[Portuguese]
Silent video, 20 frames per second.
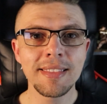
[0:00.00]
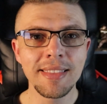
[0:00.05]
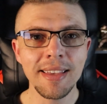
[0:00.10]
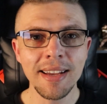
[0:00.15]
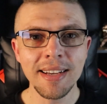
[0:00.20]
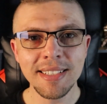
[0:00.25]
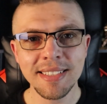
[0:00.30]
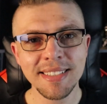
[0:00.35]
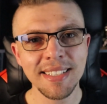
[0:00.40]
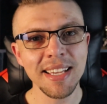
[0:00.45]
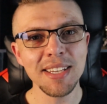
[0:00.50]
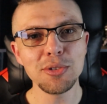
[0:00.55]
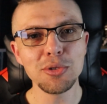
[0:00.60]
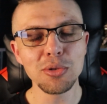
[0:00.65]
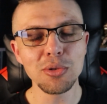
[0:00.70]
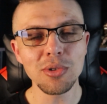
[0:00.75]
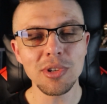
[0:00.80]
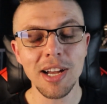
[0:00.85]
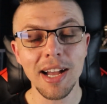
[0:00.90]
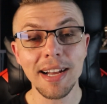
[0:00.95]
terceiro
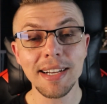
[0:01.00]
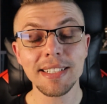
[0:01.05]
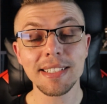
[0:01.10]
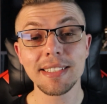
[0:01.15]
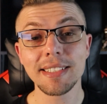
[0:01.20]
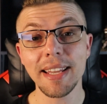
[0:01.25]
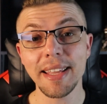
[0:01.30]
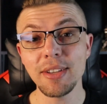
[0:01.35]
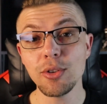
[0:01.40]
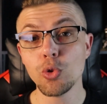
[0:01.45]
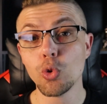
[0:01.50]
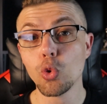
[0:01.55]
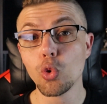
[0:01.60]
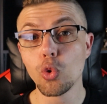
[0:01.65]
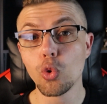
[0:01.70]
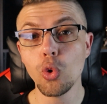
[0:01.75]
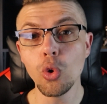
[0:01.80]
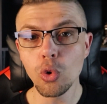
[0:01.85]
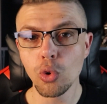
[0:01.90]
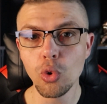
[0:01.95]
lugar, tem o
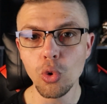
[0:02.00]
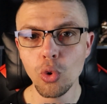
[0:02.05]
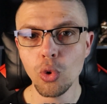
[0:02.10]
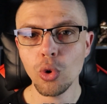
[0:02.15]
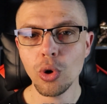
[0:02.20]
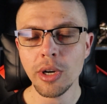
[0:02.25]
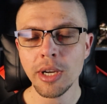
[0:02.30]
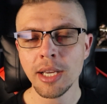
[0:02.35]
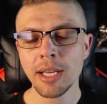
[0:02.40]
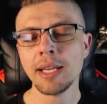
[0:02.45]
Gugu.